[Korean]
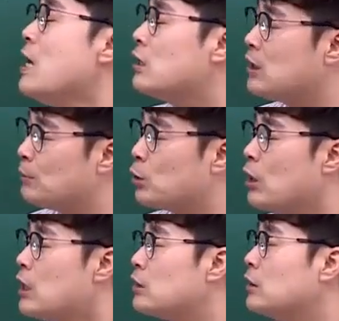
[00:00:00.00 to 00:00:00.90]
그러므로
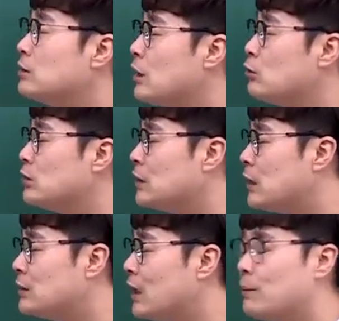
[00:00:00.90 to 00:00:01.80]
첫째, 둘째,
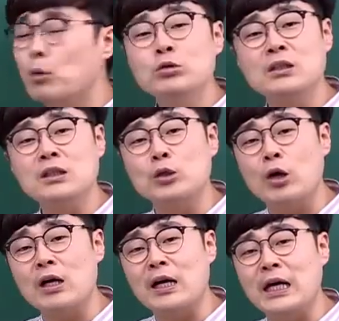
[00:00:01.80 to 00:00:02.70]
셋째가 뭔지를
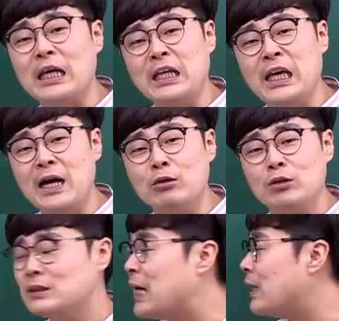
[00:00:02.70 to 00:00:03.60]
정확하게
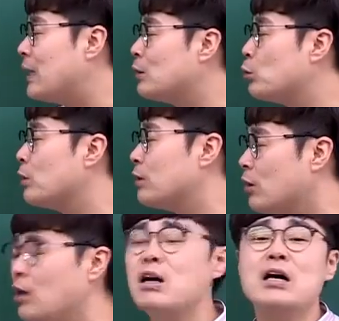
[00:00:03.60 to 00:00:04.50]
이해하고요. 사례를
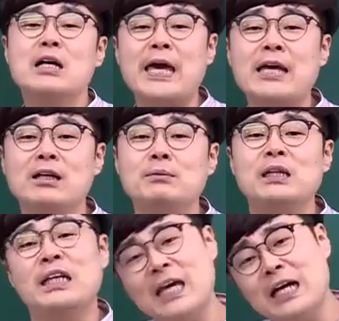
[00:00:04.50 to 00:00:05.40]
통해서 개념을
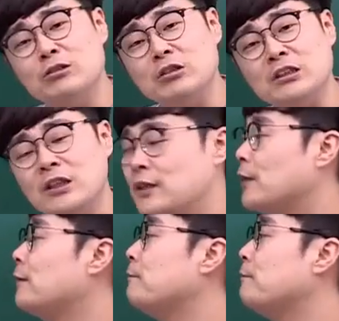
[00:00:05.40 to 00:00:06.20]
이해할 수 있어야 돼요.